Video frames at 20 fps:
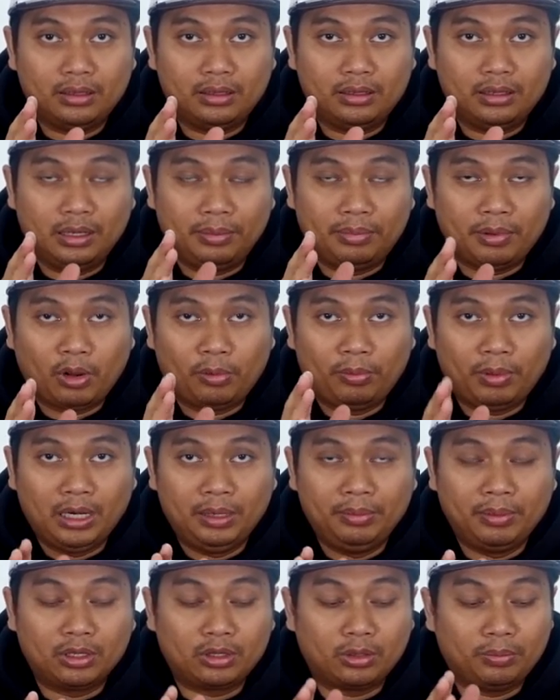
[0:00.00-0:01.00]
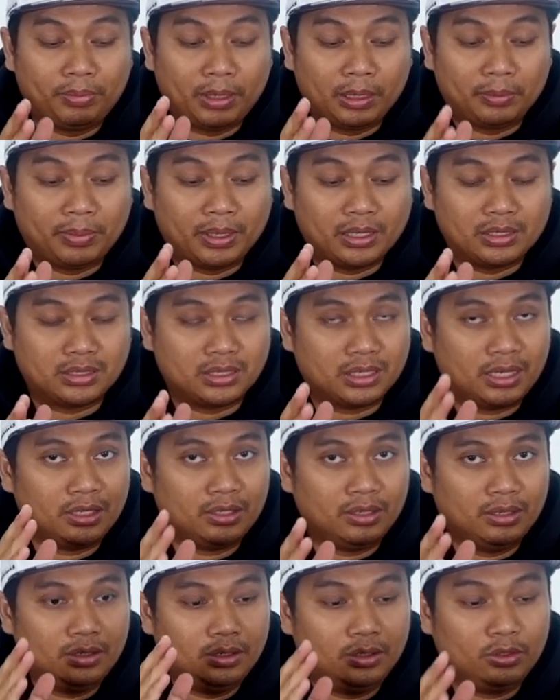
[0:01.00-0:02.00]
5,5 atau 4, 4 setengah
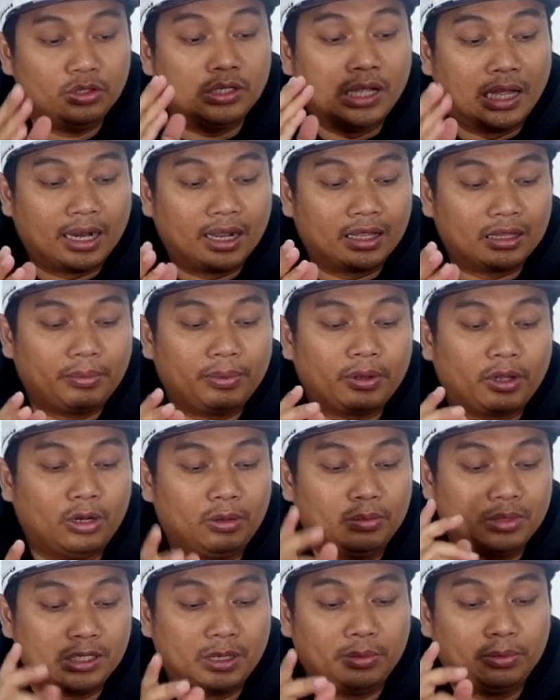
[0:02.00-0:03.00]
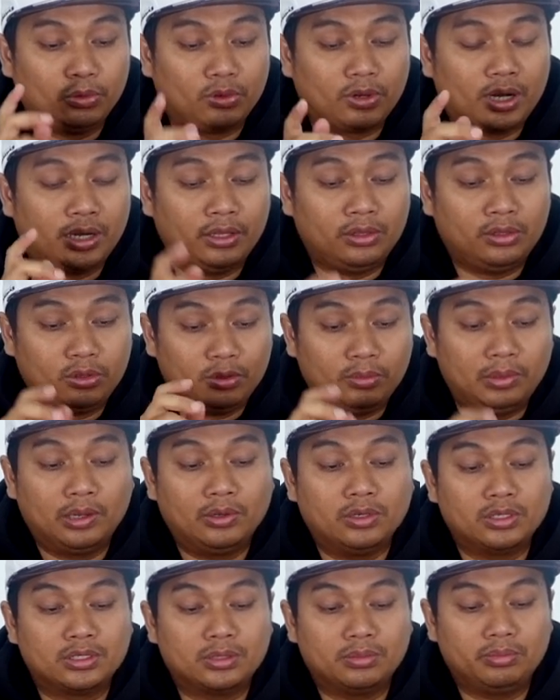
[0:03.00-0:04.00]
itu jarang tapi kalau bisa dapat ukuran itu tuh
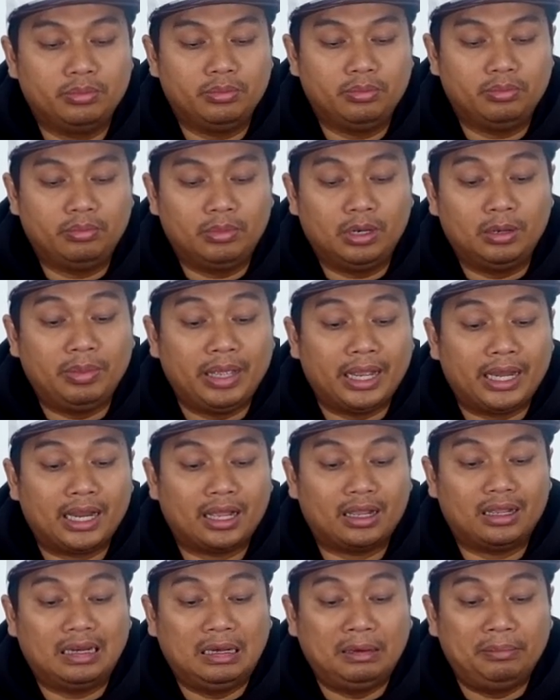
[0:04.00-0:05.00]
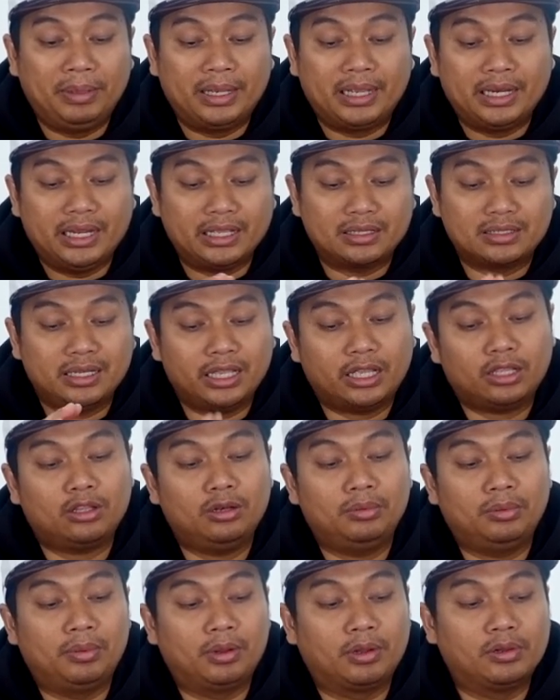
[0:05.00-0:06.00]
bagus lebih enak lebih gede sedikit
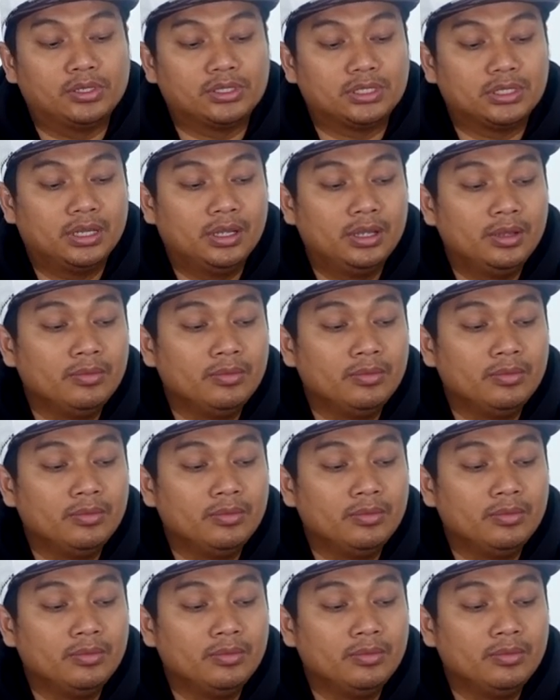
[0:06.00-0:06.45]
lebih bagus